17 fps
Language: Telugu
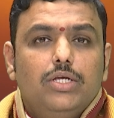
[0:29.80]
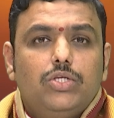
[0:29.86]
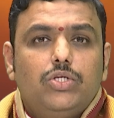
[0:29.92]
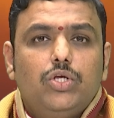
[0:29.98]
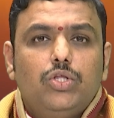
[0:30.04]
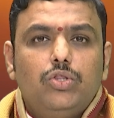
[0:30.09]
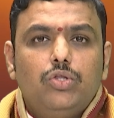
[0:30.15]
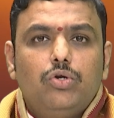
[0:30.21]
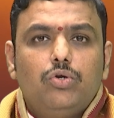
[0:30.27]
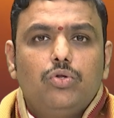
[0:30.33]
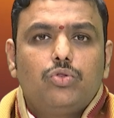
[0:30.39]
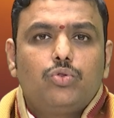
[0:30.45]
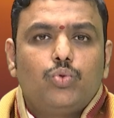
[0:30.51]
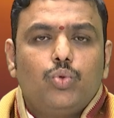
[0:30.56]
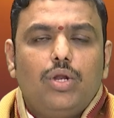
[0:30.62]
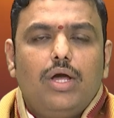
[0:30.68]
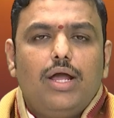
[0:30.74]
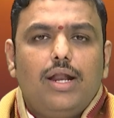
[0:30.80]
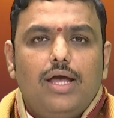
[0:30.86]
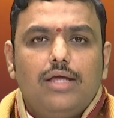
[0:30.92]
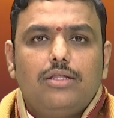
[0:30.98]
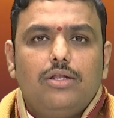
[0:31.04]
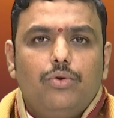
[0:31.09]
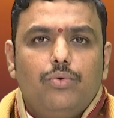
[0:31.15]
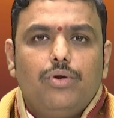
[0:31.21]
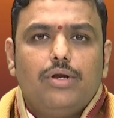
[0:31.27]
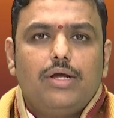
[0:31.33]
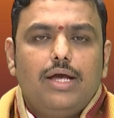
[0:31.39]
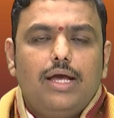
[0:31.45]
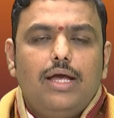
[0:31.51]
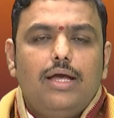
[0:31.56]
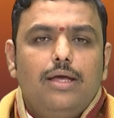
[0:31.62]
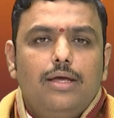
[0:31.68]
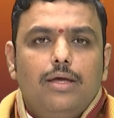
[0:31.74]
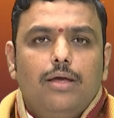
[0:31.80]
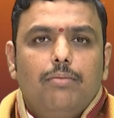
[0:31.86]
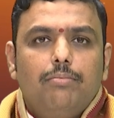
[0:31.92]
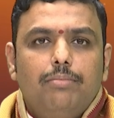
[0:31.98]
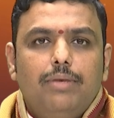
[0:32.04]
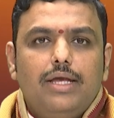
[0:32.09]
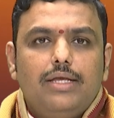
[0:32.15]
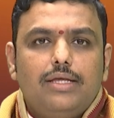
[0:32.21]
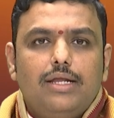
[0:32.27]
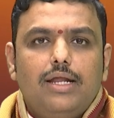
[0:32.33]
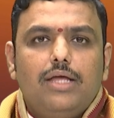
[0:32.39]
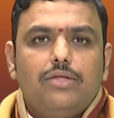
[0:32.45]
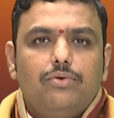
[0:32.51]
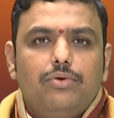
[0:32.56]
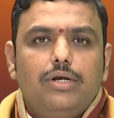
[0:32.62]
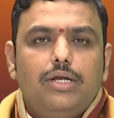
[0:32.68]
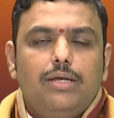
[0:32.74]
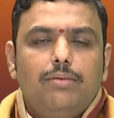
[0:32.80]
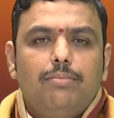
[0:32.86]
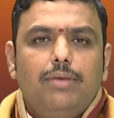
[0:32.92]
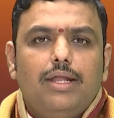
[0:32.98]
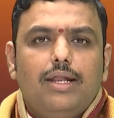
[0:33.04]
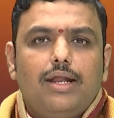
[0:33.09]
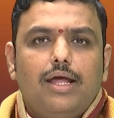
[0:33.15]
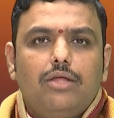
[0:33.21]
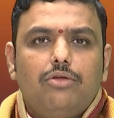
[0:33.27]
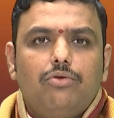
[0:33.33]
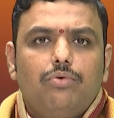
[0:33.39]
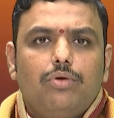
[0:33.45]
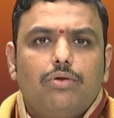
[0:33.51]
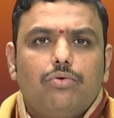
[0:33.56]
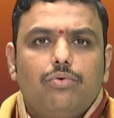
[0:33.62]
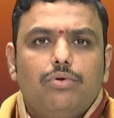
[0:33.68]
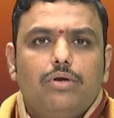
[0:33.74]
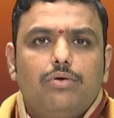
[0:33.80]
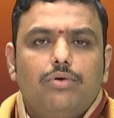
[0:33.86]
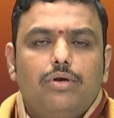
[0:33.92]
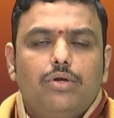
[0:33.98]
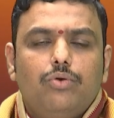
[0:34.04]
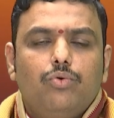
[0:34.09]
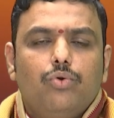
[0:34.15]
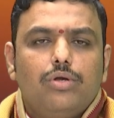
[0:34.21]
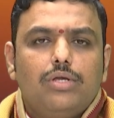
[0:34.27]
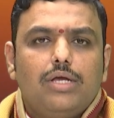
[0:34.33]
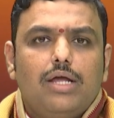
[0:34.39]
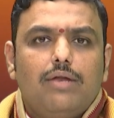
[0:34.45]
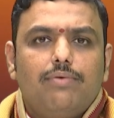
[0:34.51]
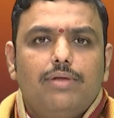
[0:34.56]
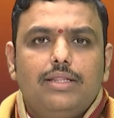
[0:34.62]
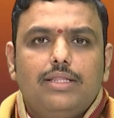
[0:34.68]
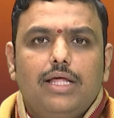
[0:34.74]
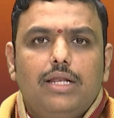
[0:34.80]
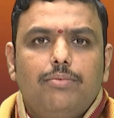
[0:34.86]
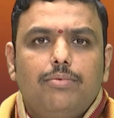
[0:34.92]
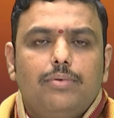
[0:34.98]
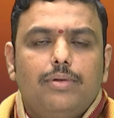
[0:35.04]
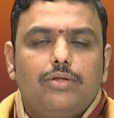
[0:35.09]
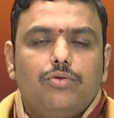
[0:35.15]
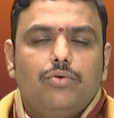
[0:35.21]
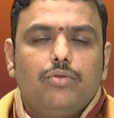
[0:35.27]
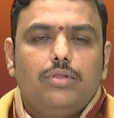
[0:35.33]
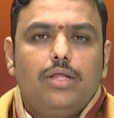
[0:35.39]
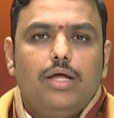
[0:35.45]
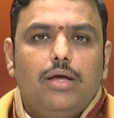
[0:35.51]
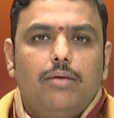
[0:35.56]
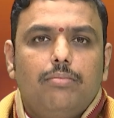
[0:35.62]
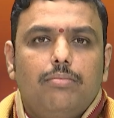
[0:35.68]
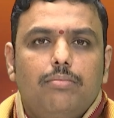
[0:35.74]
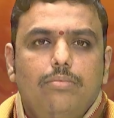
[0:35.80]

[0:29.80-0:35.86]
చంద్రుడు తులారాశిలో ఉండగా మేషరాశి నుండి మీనరాశి వరకు ఉన్నటువంటి గోచార ఫలితాలను ఇప్పుడు మనం చూద్దాం